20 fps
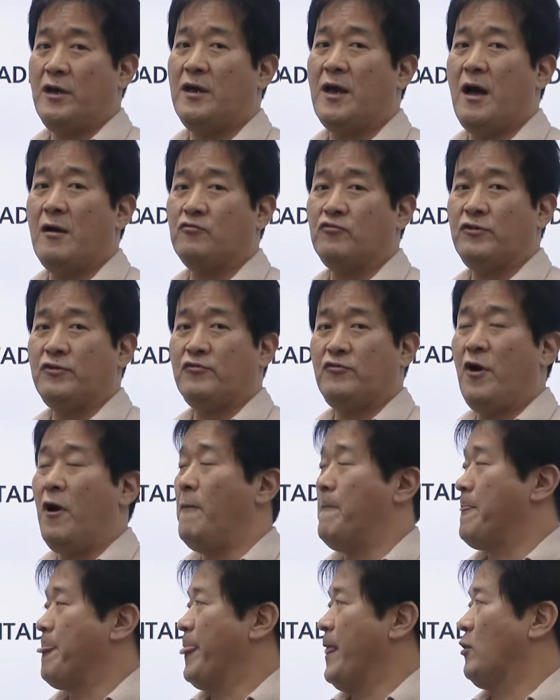얘기하고 있고요.
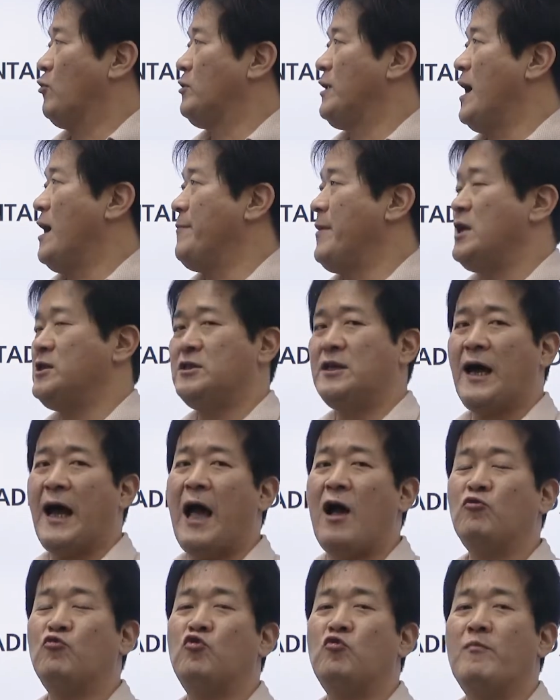그 다음에 이제
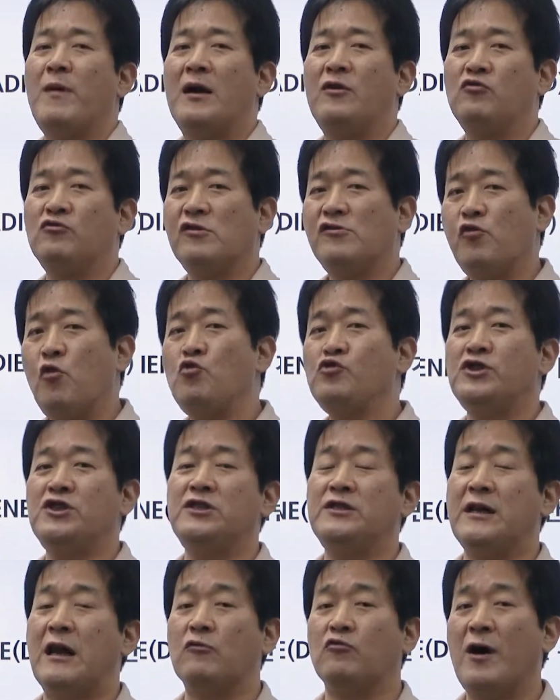한국말로는
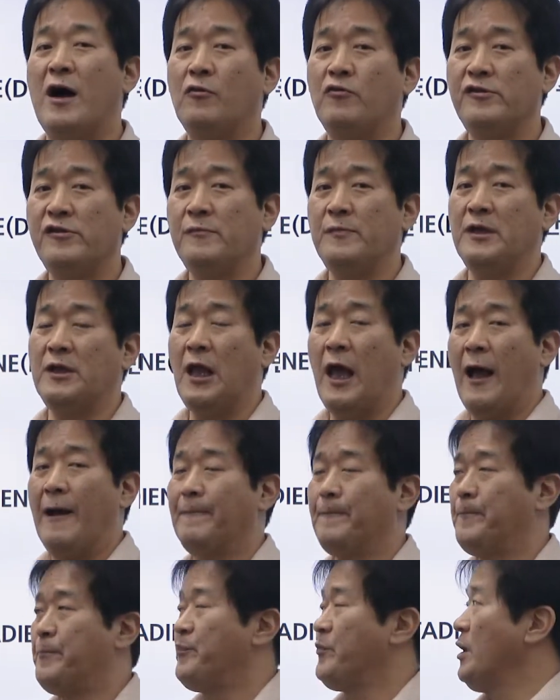송진이라고 하고 있습니다.
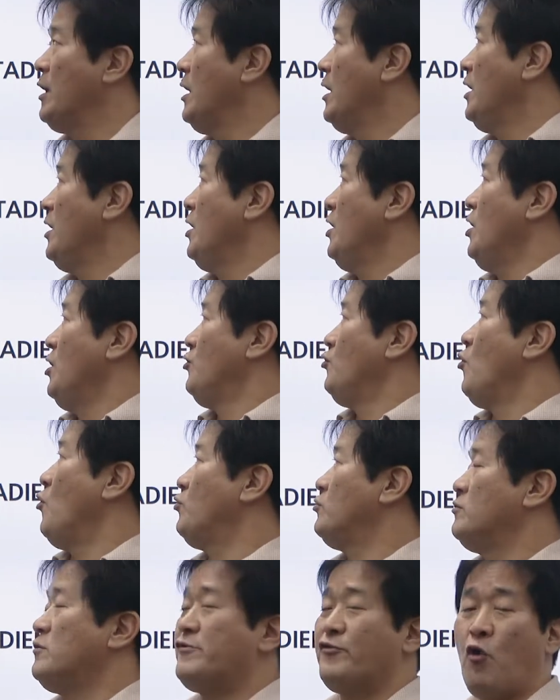
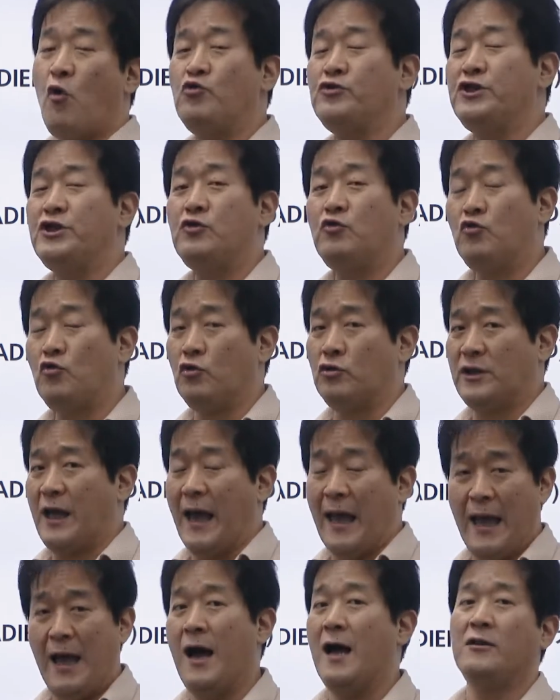요그 송진도
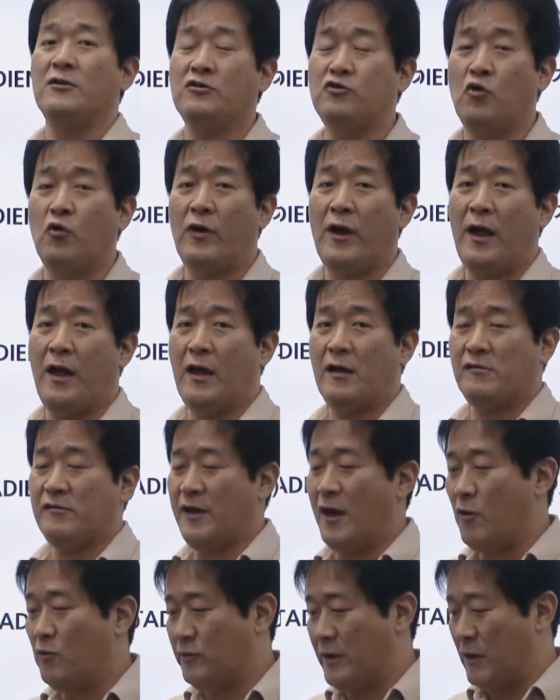다양한 운용에
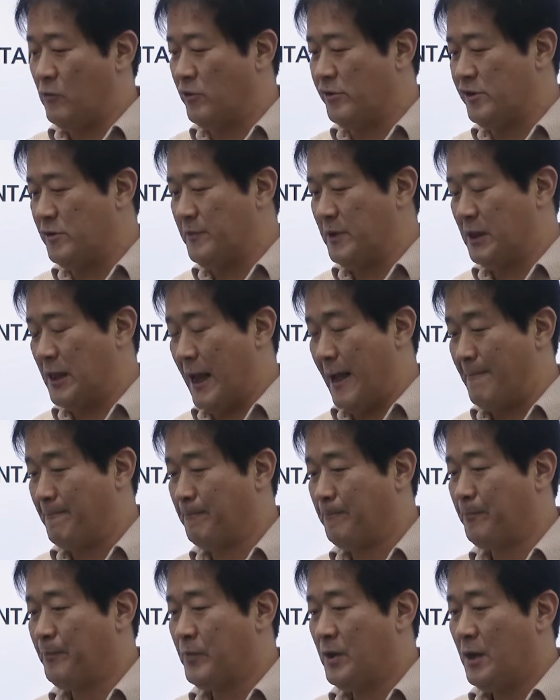사용되고 있습니다.
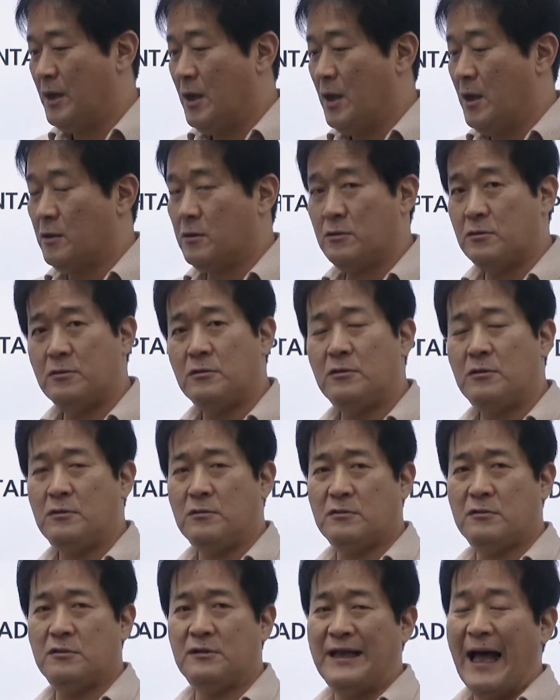
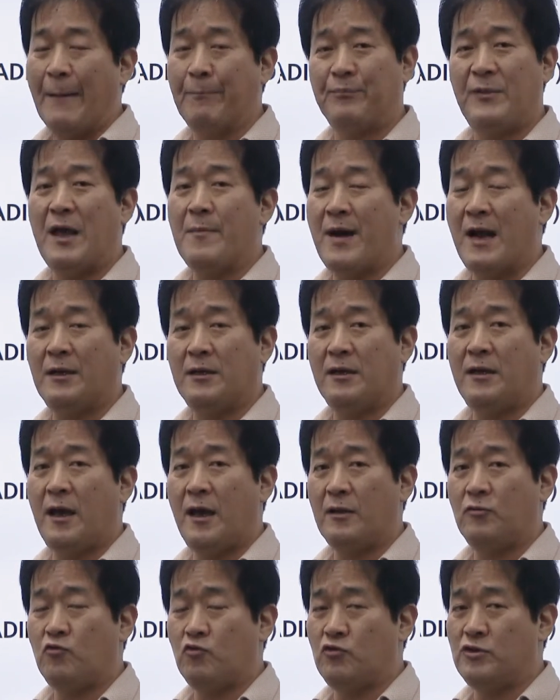그, 그 납땜할
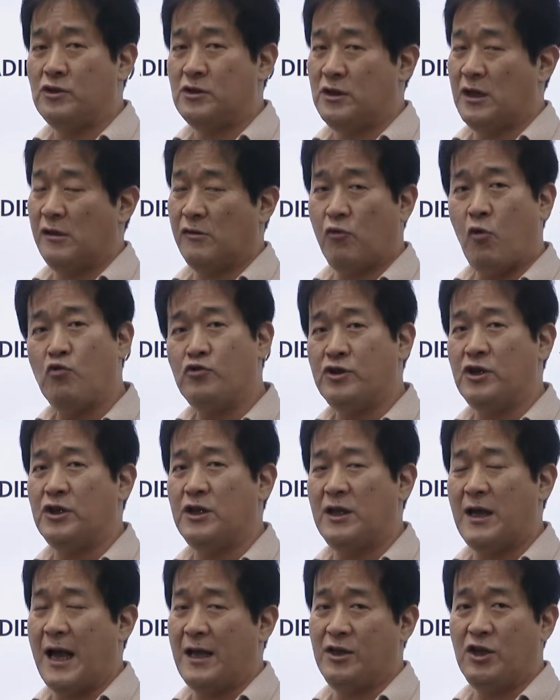때도 에 이제
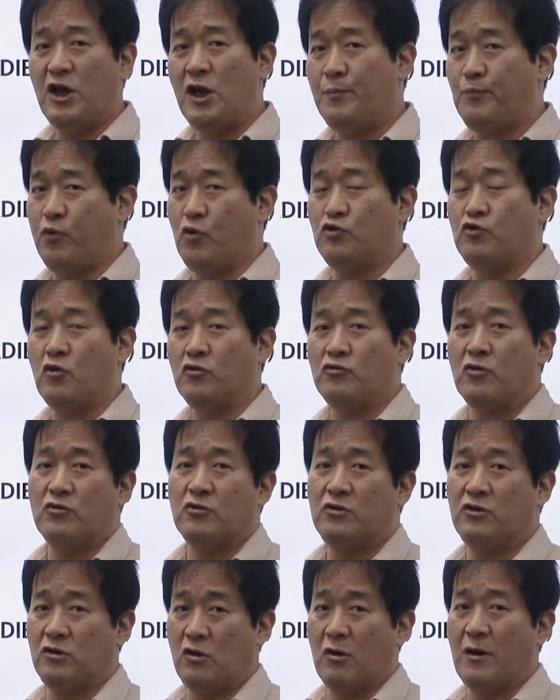송진이 한 1%
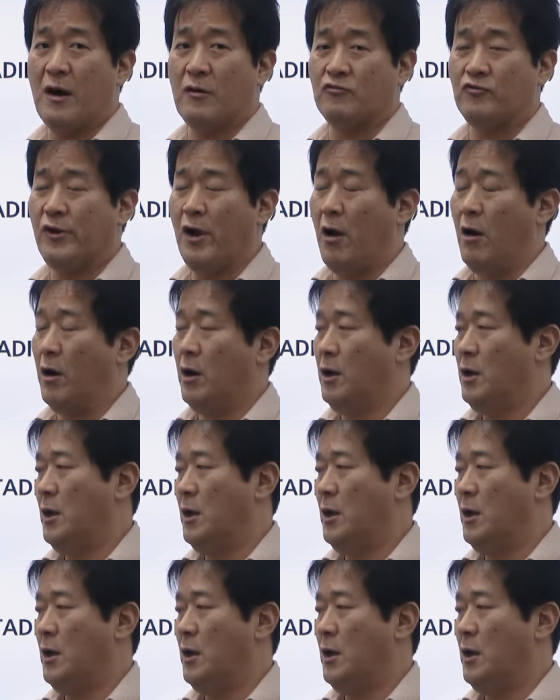정도는 들어가고요.